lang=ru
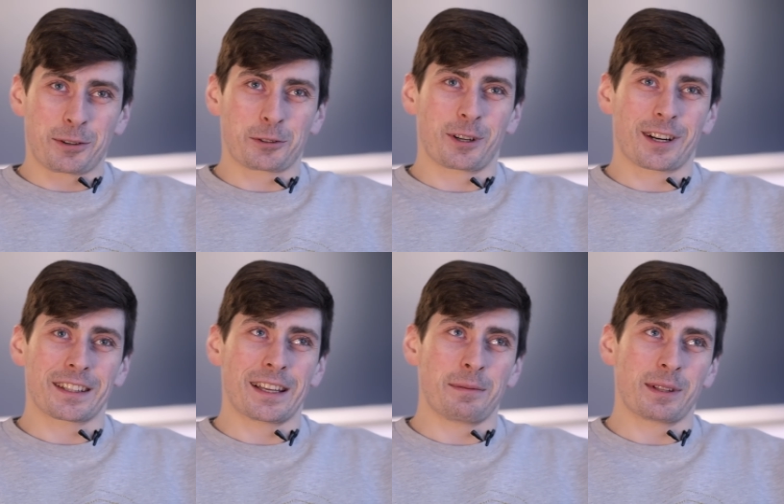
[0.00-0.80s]
между
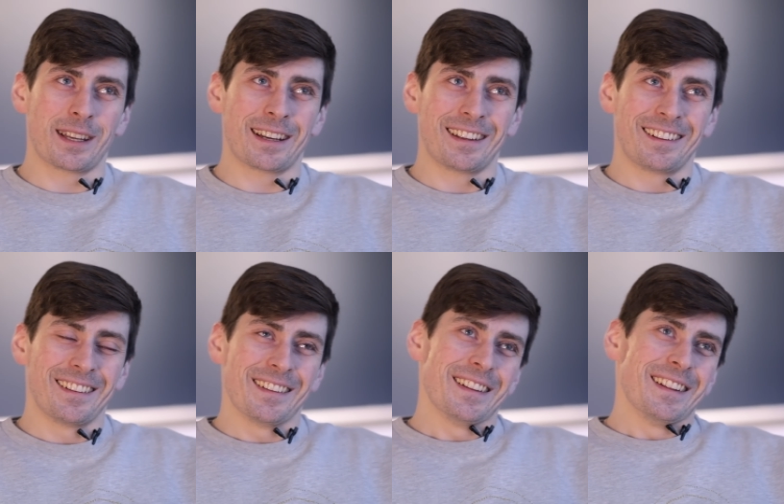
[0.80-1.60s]
городами, да.
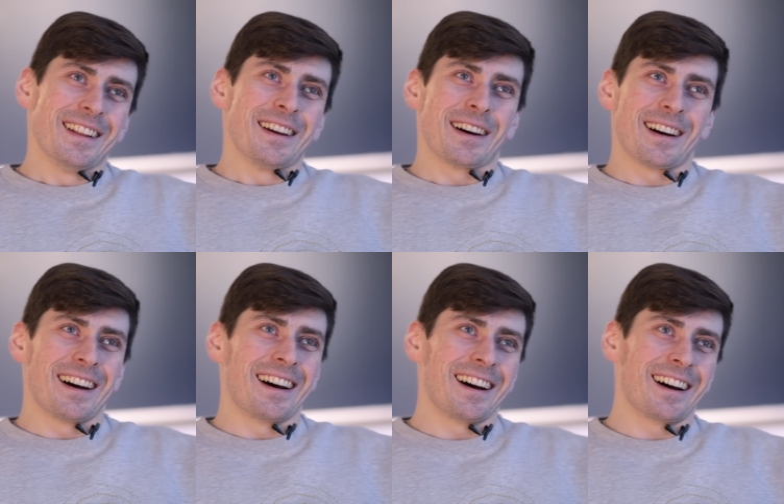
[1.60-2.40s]

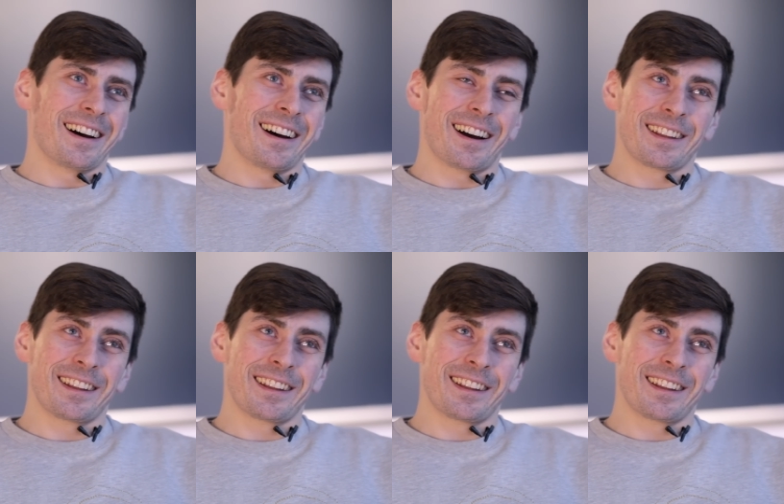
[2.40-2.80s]
А,